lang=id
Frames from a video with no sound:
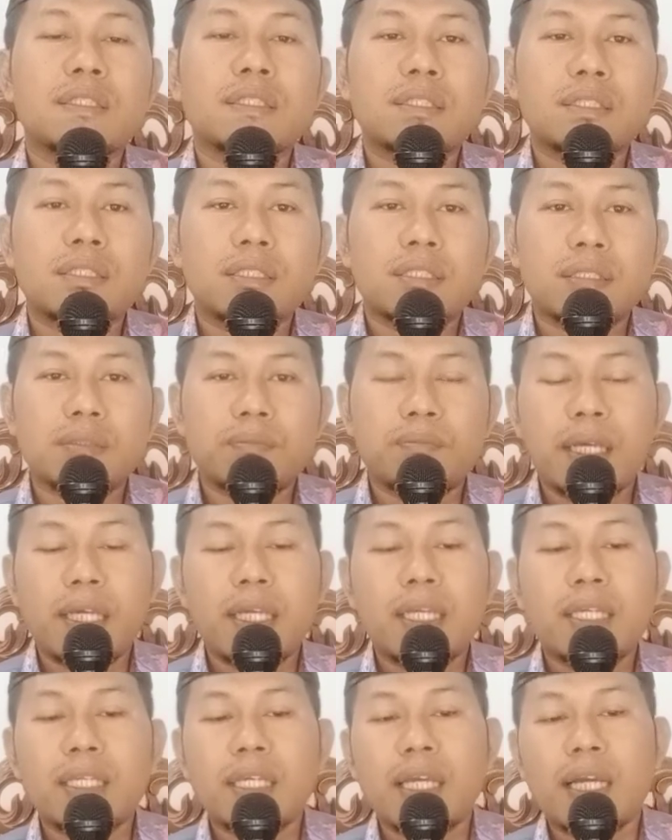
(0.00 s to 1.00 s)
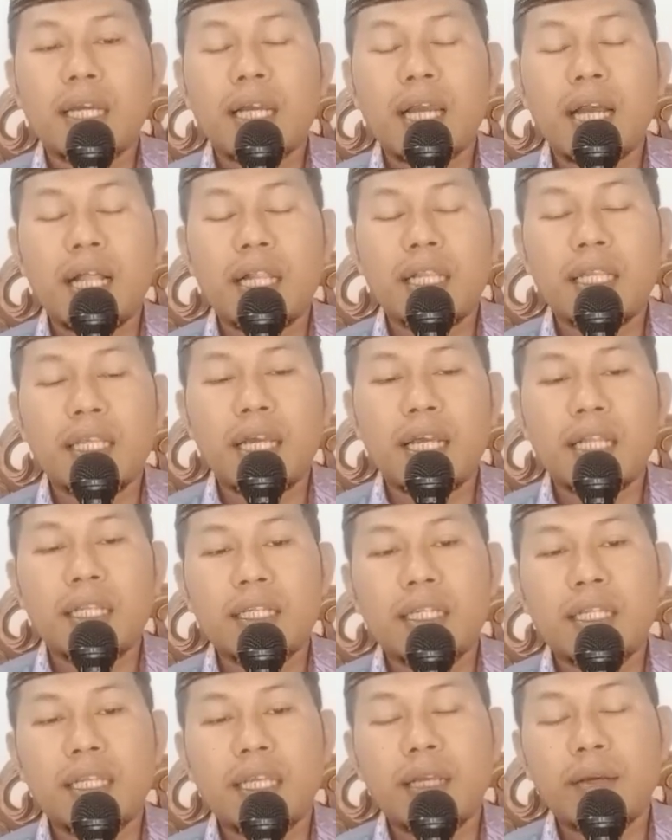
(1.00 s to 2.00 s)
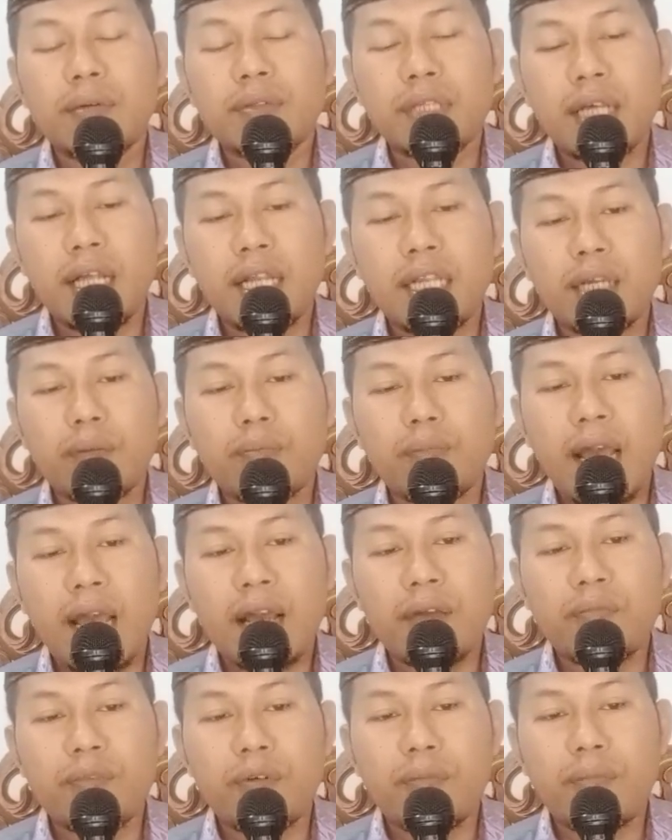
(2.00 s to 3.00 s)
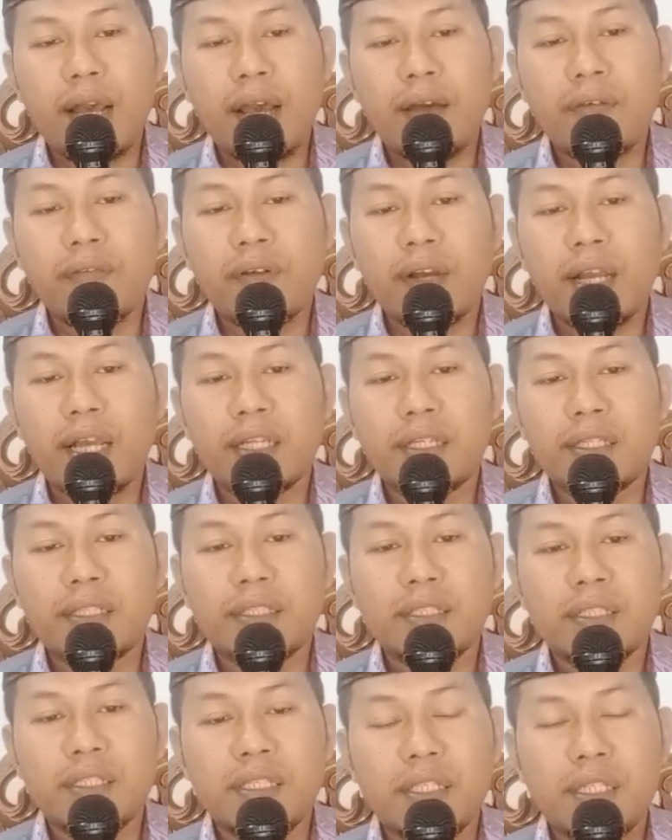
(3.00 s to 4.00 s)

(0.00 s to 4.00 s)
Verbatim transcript: sebaiknya kalian di, saling maaf memaafkan.